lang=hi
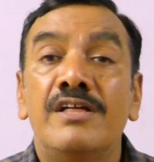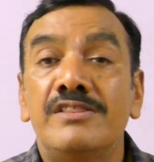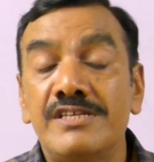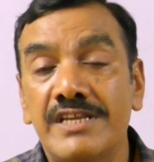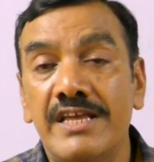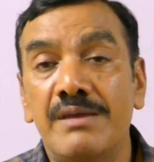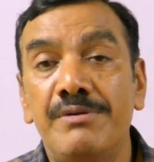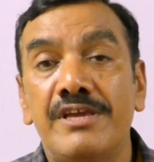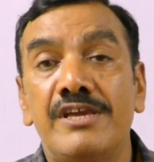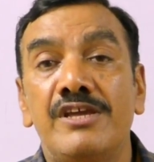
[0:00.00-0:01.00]
तीसरा ये
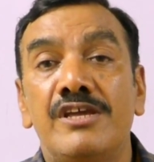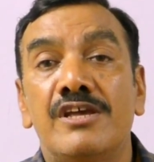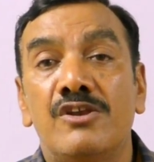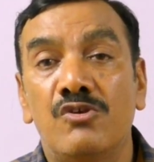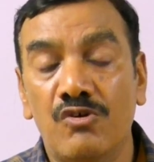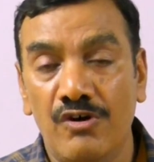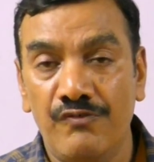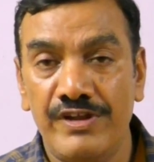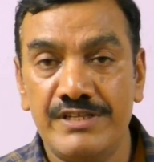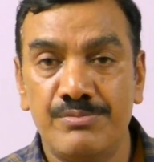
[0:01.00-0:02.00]
भी कि नो
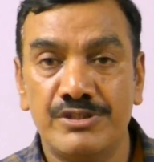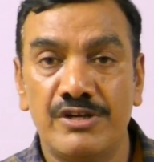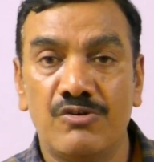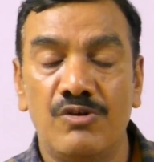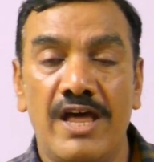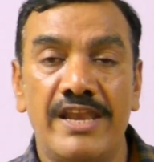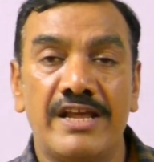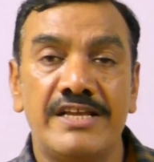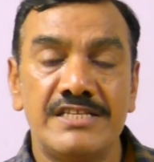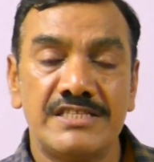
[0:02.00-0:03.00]
कॉन्फिडेंस मोशन को लाने
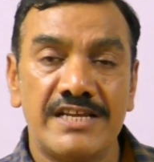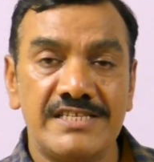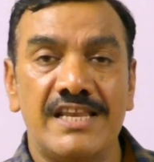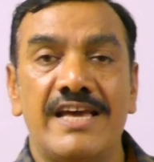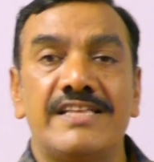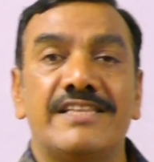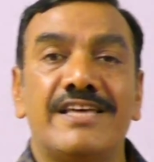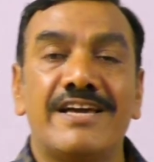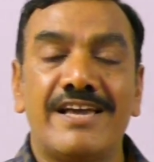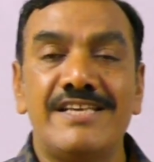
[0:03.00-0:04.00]
किस तरह से लाया
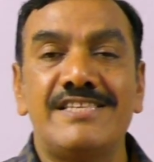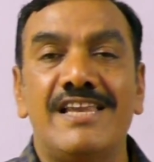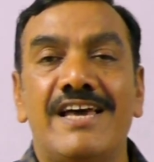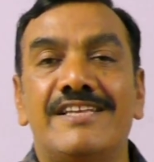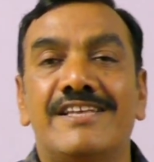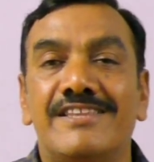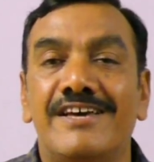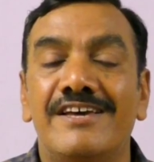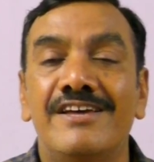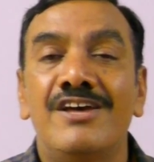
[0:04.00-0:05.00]
जाता है कैसे लाया जाता
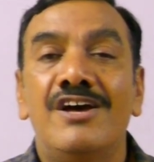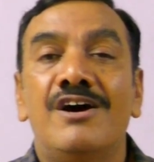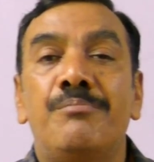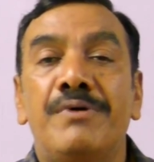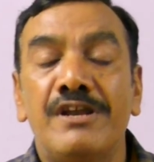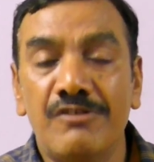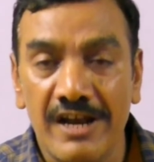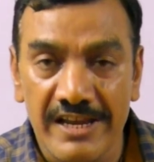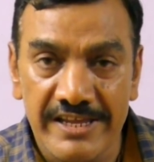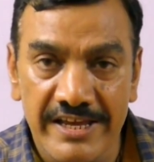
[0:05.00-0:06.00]
है
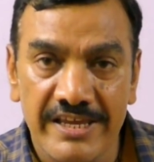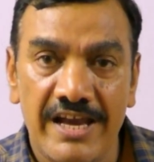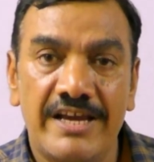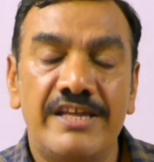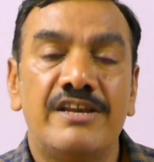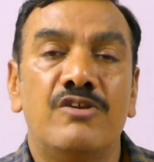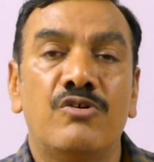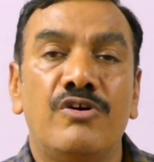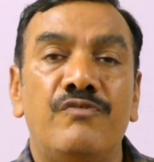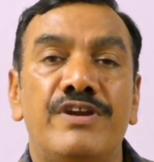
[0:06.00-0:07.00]
पर्टिकुलरली ये कि आखिर नो
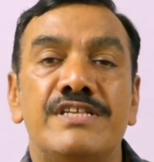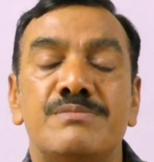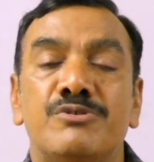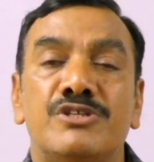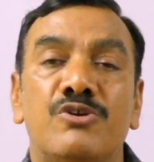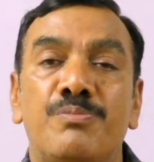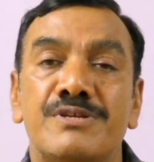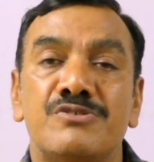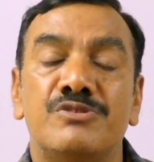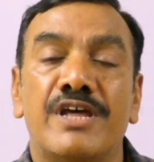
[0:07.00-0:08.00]
कॉन्फिडेंस मोशन को
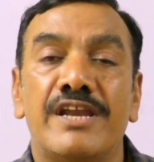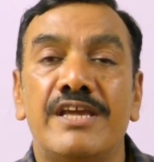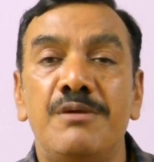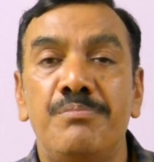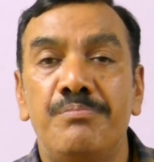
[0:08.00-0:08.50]
प्रस्तुत करने की